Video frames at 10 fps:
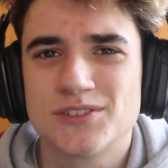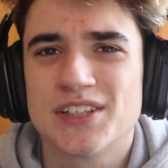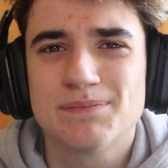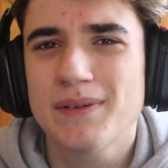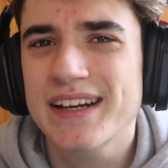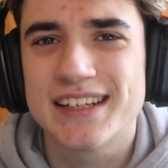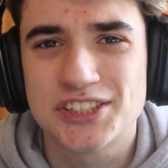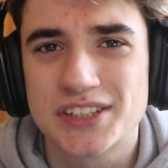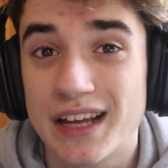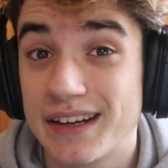Cioè, perché
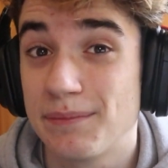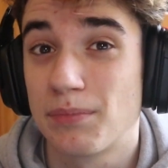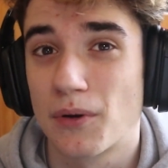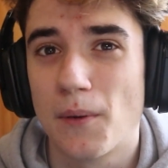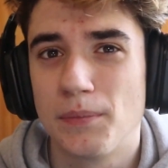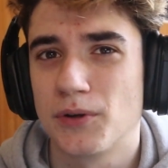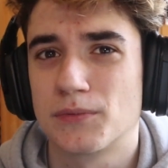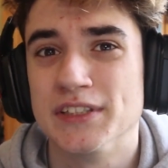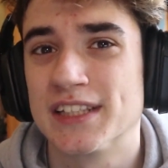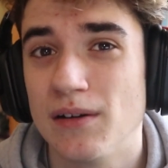citare proprio
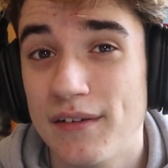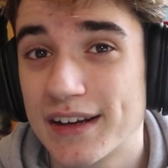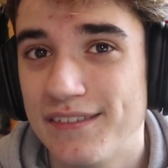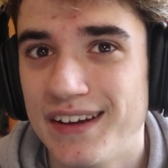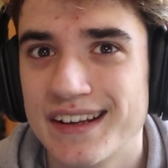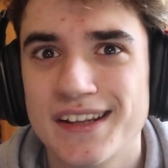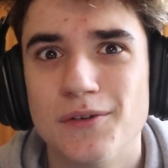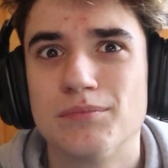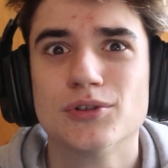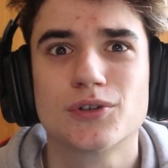queste nuove caverne in
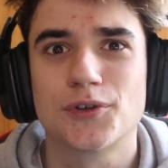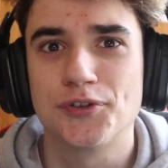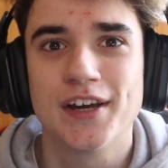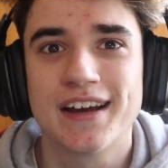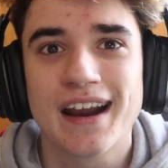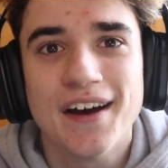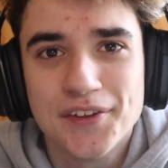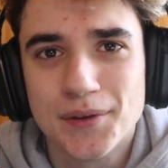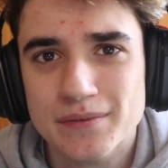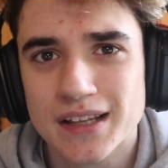un punto così a
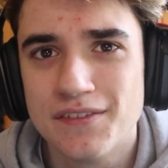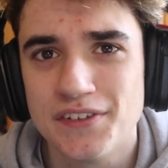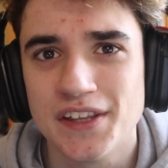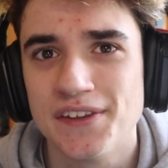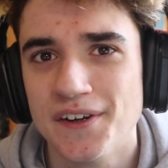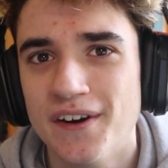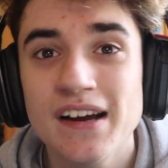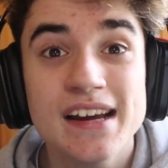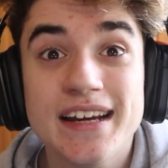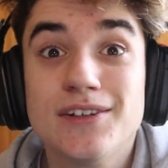random del video
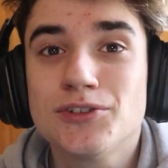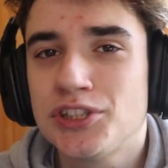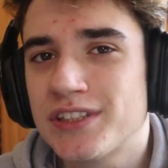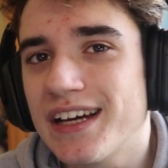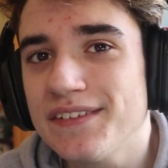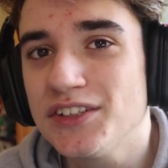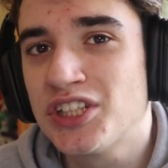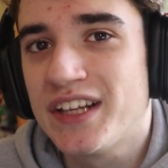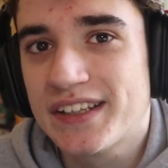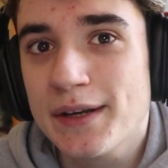e non citare
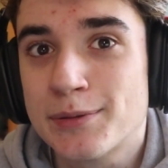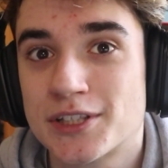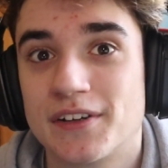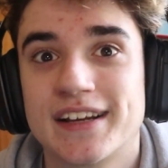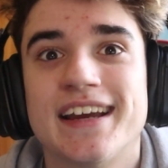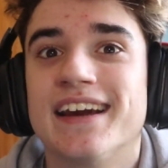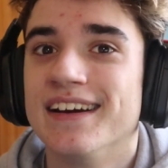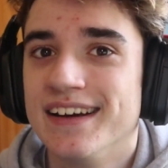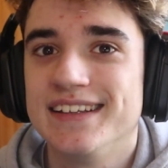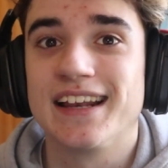invece le Dripstone che
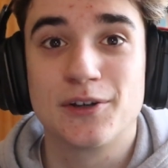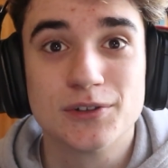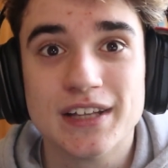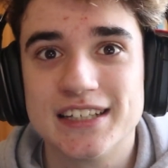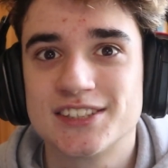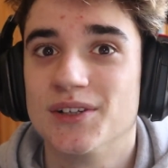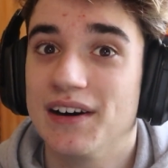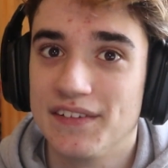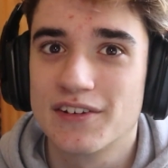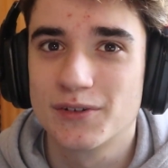nel contesto
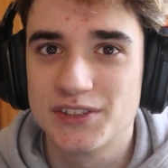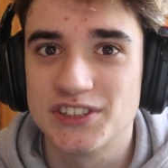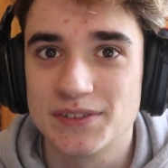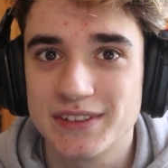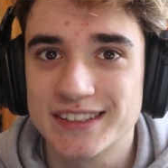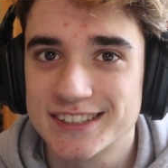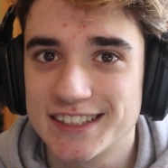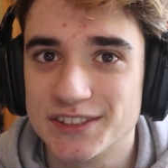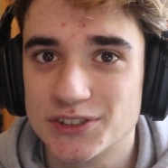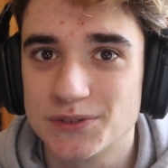avevano decisamente
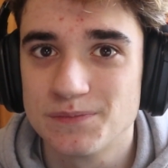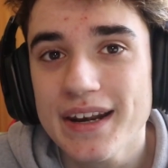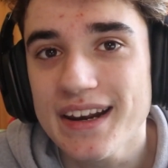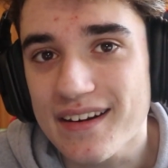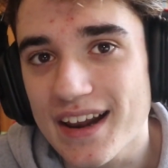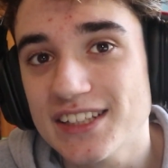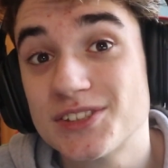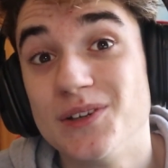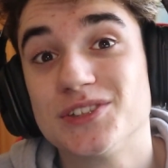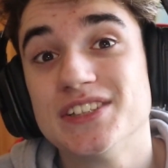senso. Per il
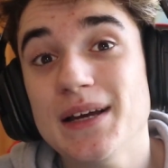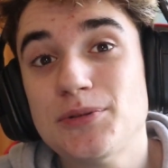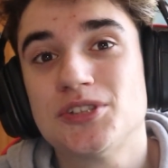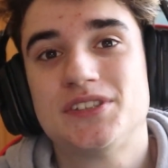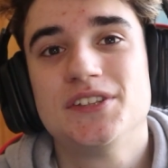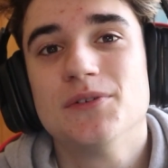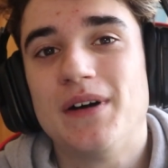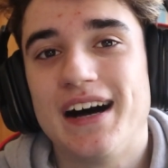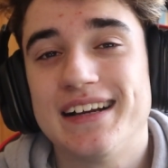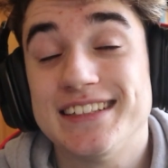resto lo snapshot di
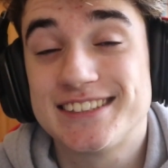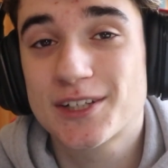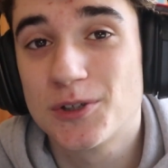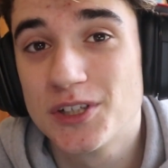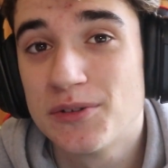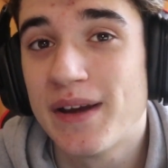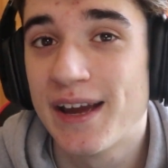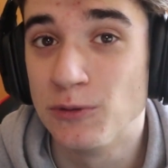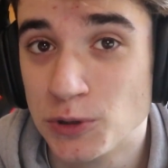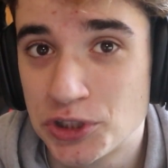domani secondo
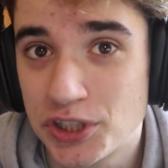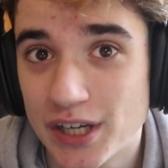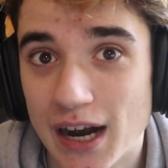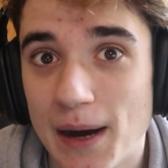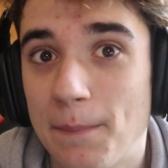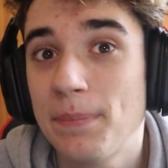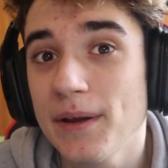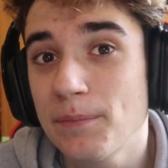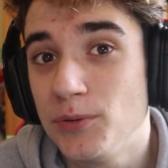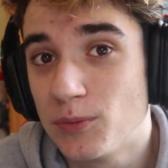me uscirà
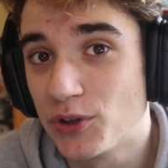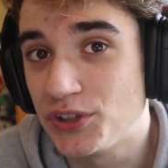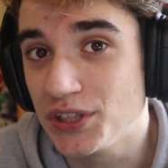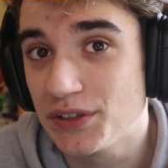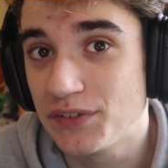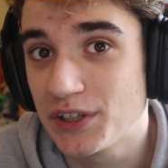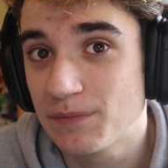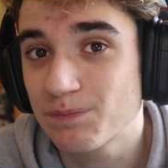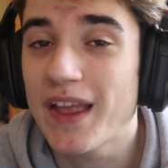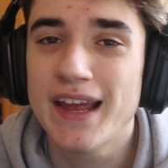per più
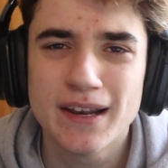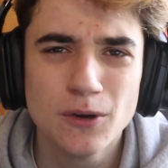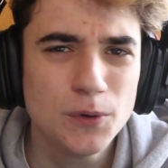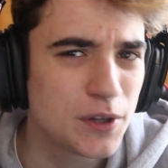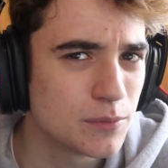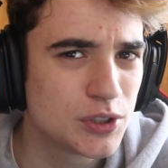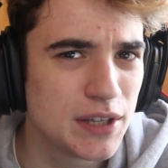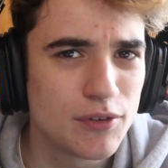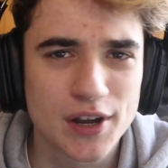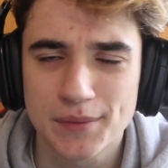motivi e l'unico
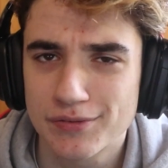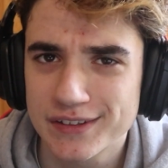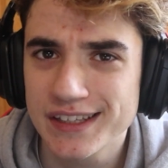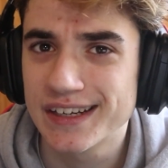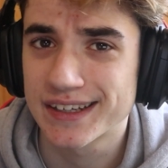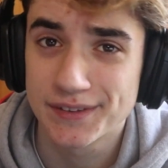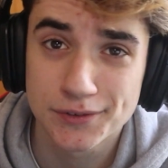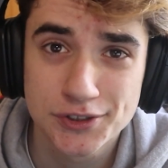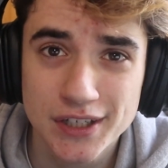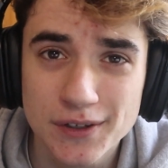motivo che mi fa dire che non
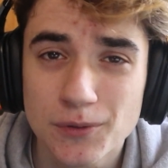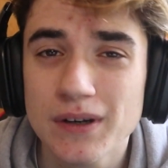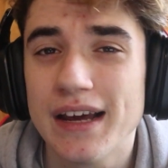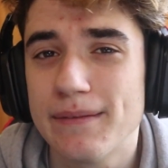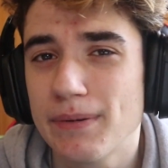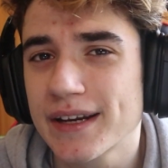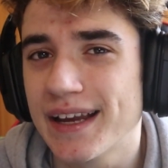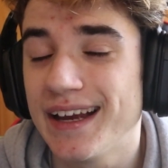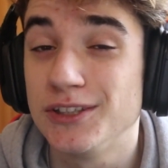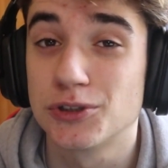uscirà nulla è
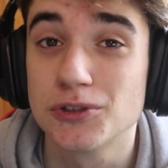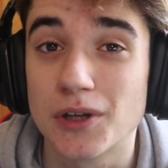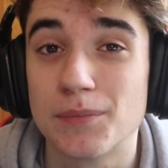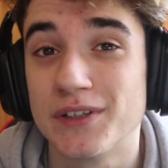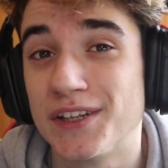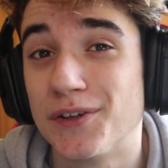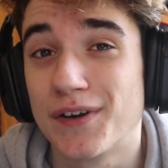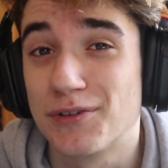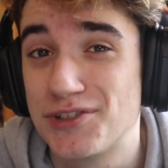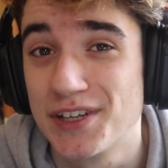perché il giorno dopo ne
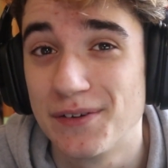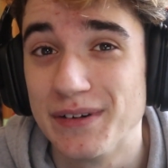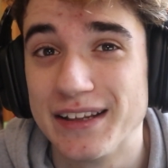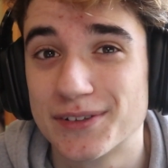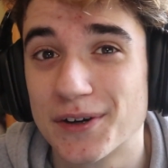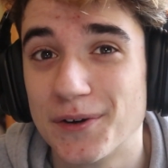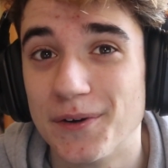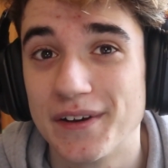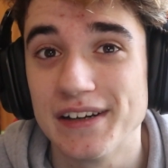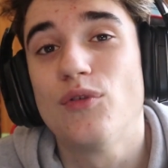dovrà uscire un altro
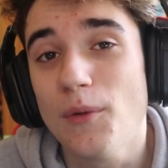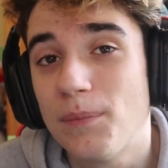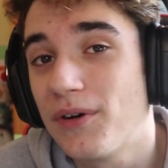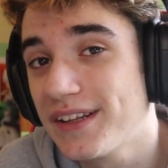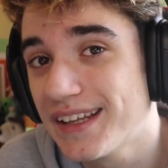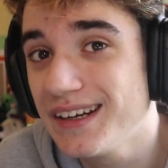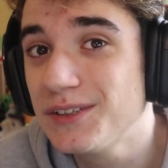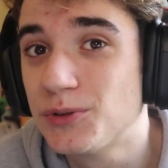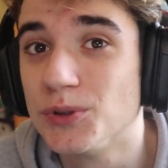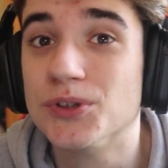ancora. Fa un po' ridere
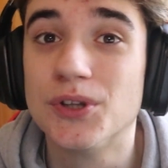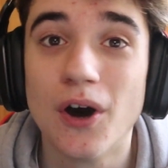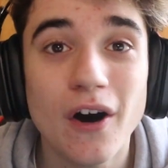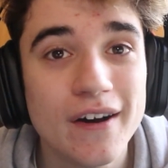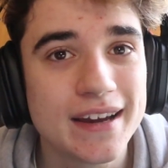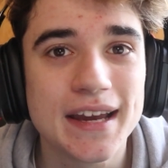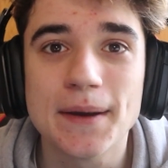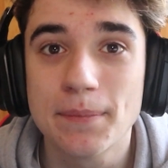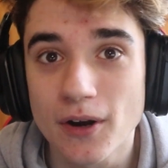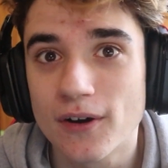il tutto
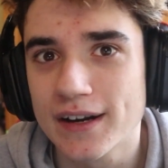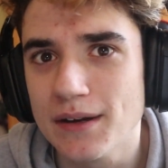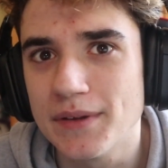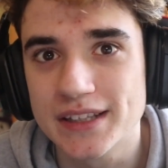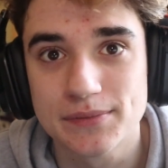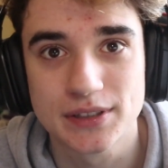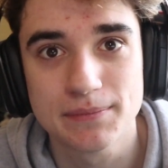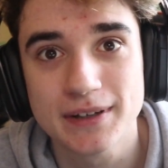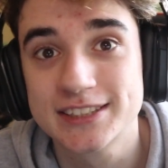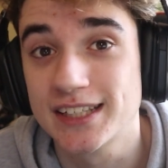e però realmente
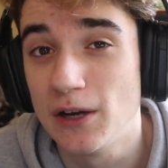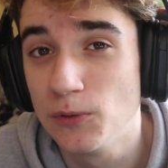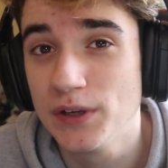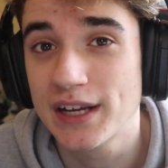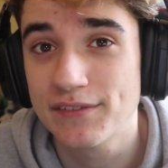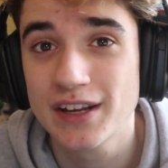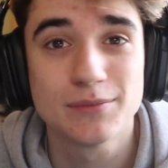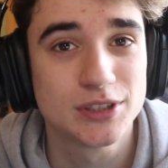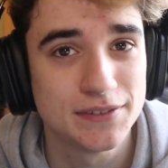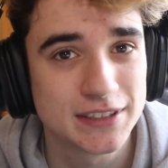potrebbe essere l'unica vera
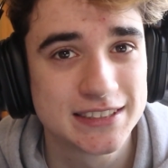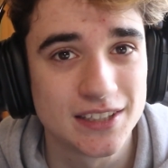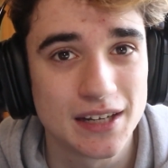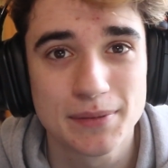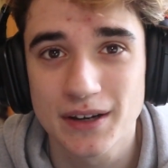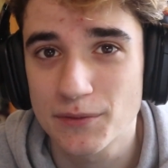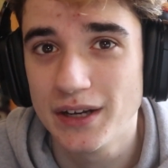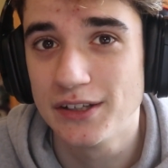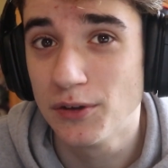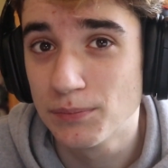motivazione per la dalla
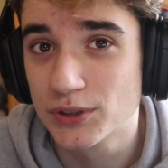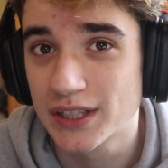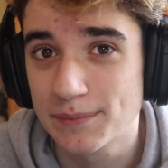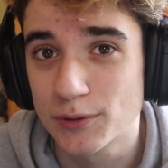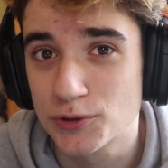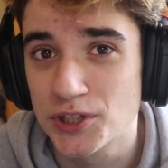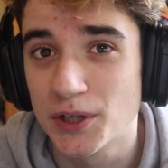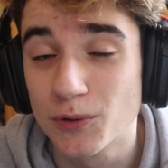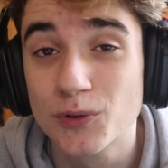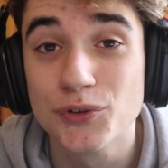quale non potrebbe
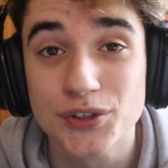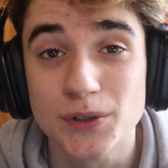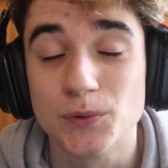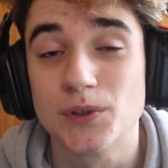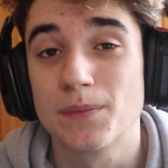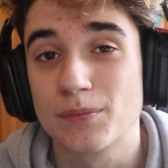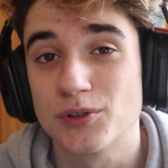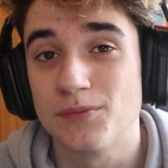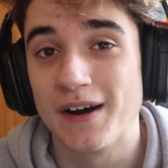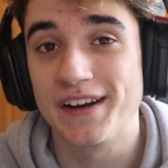uscire un contenuto proprio
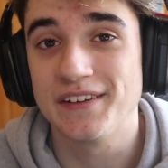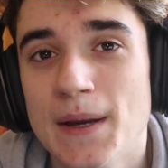domani.